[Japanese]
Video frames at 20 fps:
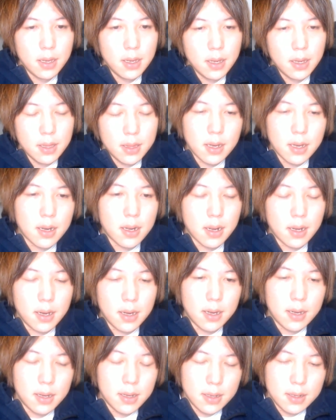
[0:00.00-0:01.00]
だか
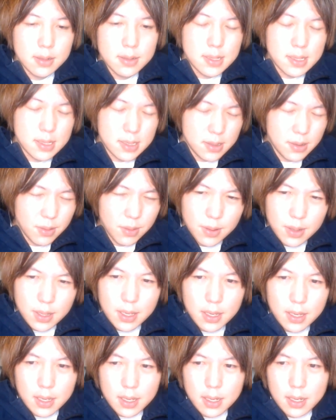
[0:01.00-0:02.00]
らすご
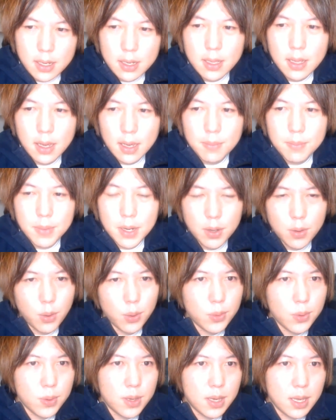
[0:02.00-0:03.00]
いね、まあ、
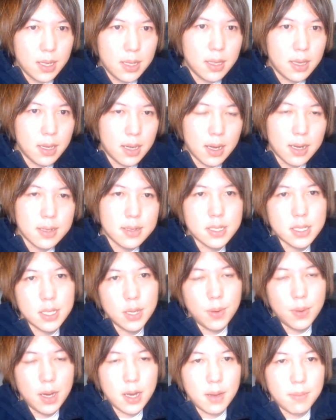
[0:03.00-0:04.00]
この件に関して
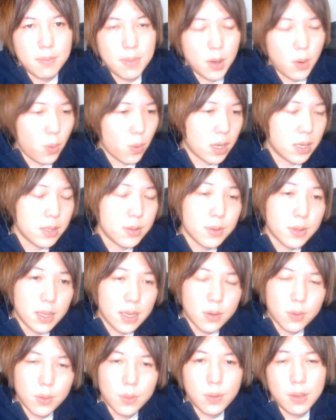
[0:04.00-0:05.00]
は、まあ、他の
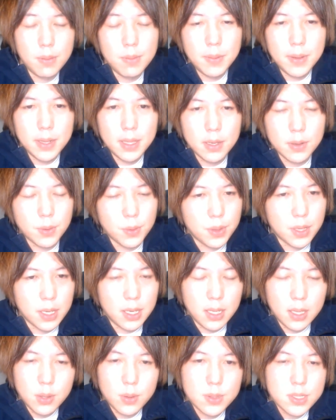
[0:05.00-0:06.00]
ね、こう、今までこう、
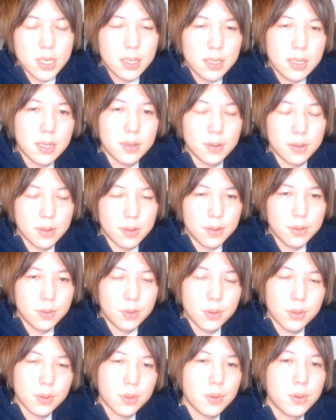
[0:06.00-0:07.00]
キットチャンネル
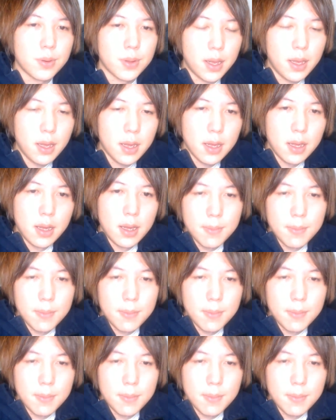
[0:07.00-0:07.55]
のことをね、